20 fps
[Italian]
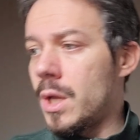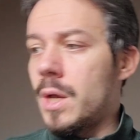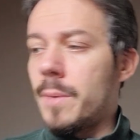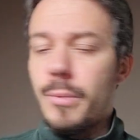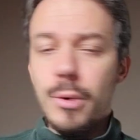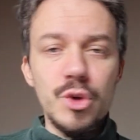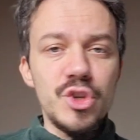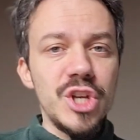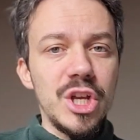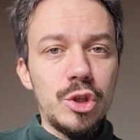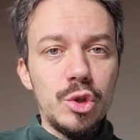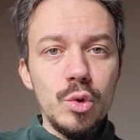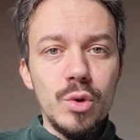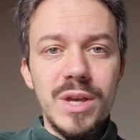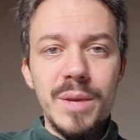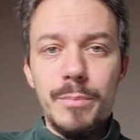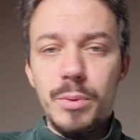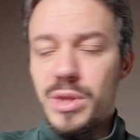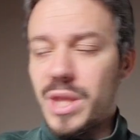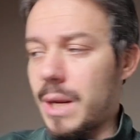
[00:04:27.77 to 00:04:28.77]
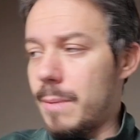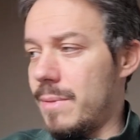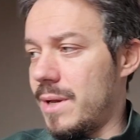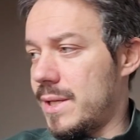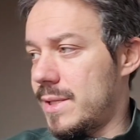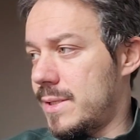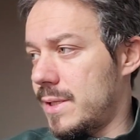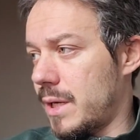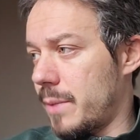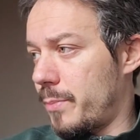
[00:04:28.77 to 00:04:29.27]
Progetto che potrebbe
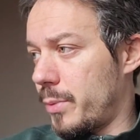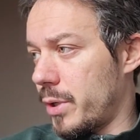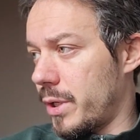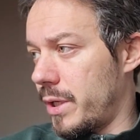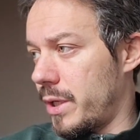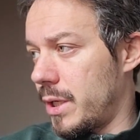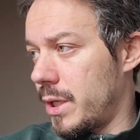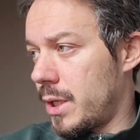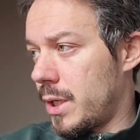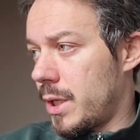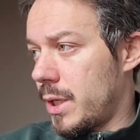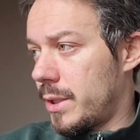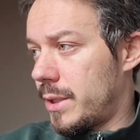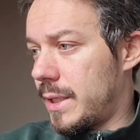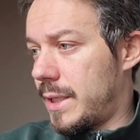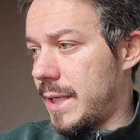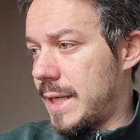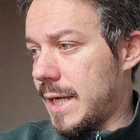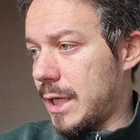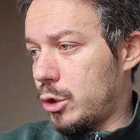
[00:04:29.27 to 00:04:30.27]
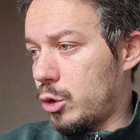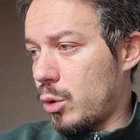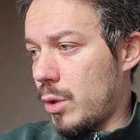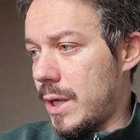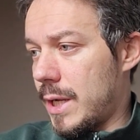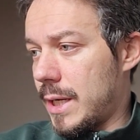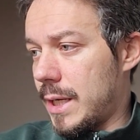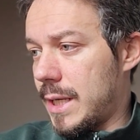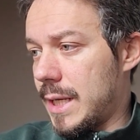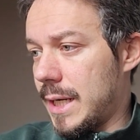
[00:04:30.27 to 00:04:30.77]
essere poi dedicato
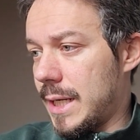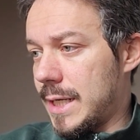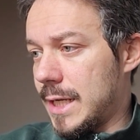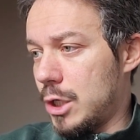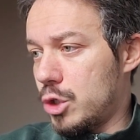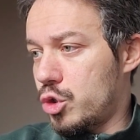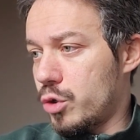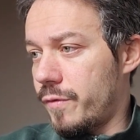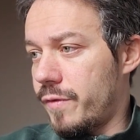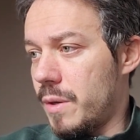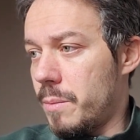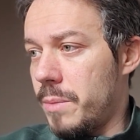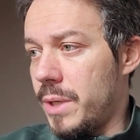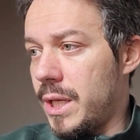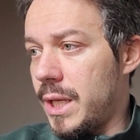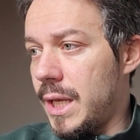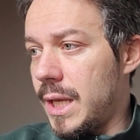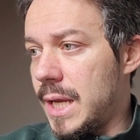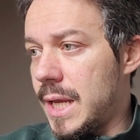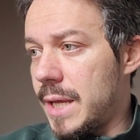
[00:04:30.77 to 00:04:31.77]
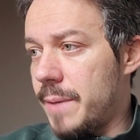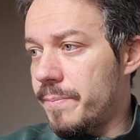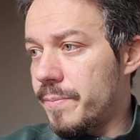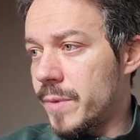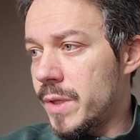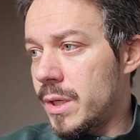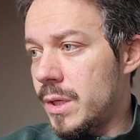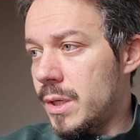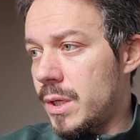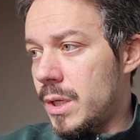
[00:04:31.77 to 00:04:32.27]
anche al calcio femminile
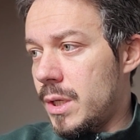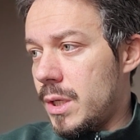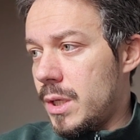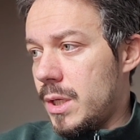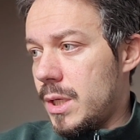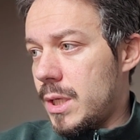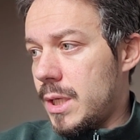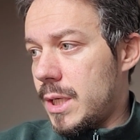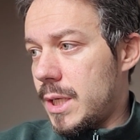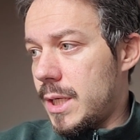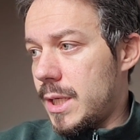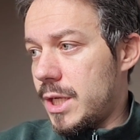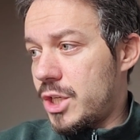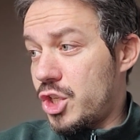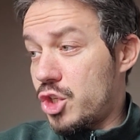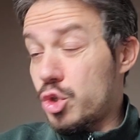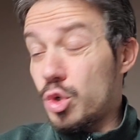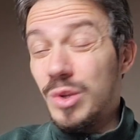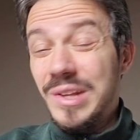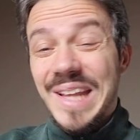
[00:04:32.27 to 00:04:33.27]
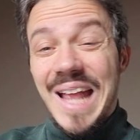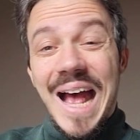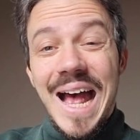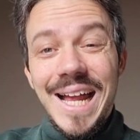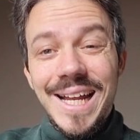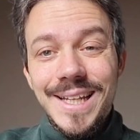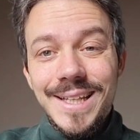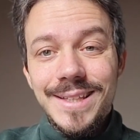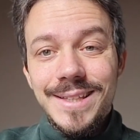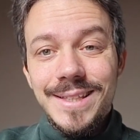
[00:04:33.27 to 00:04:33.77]
eh, ci sono
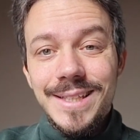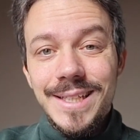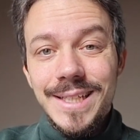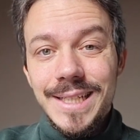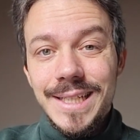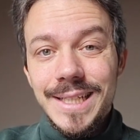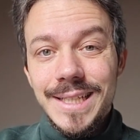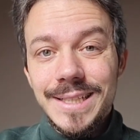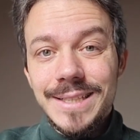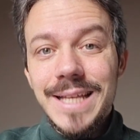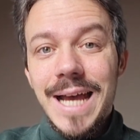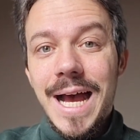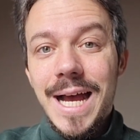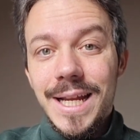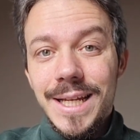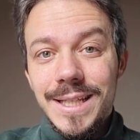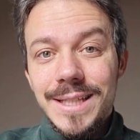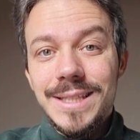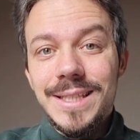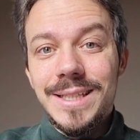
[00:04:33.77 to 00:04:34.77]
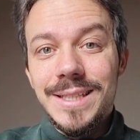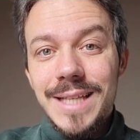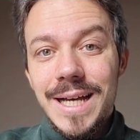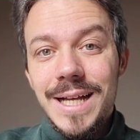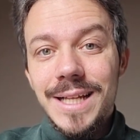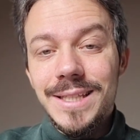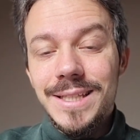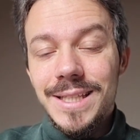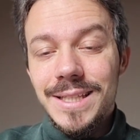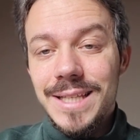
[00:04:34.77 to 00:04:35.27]
tanti, tanti,
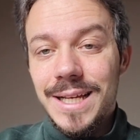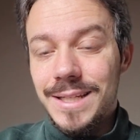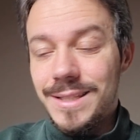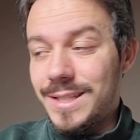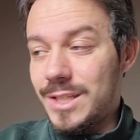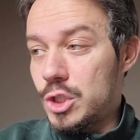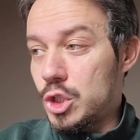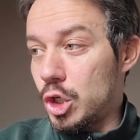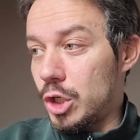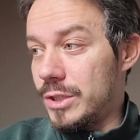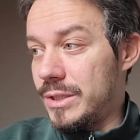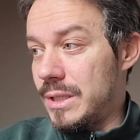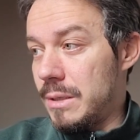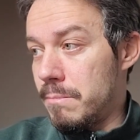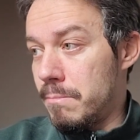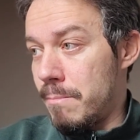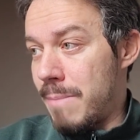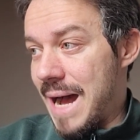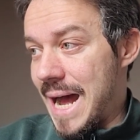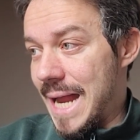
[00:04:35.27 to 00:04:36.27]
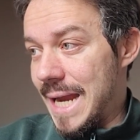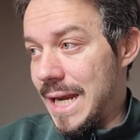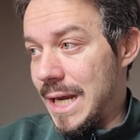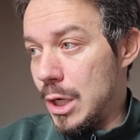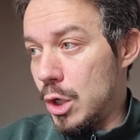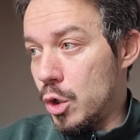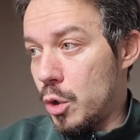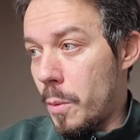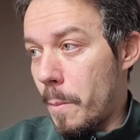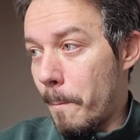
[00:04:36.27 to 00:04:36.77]
tanti, tanti soldi in
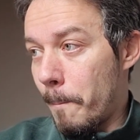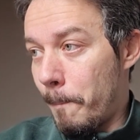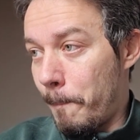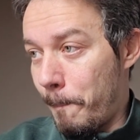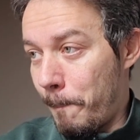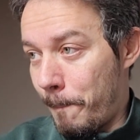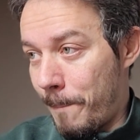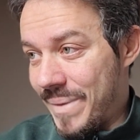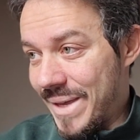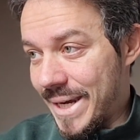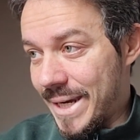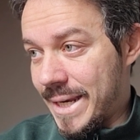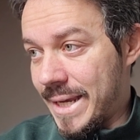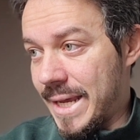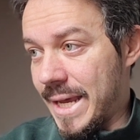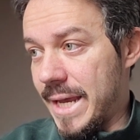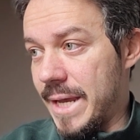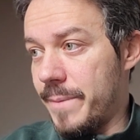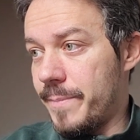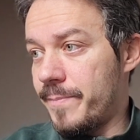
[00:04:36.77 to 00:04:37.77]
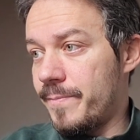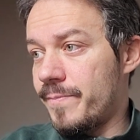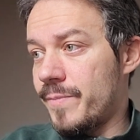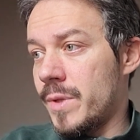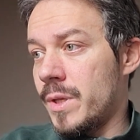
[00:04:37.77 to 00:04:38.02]
ballo. Perché?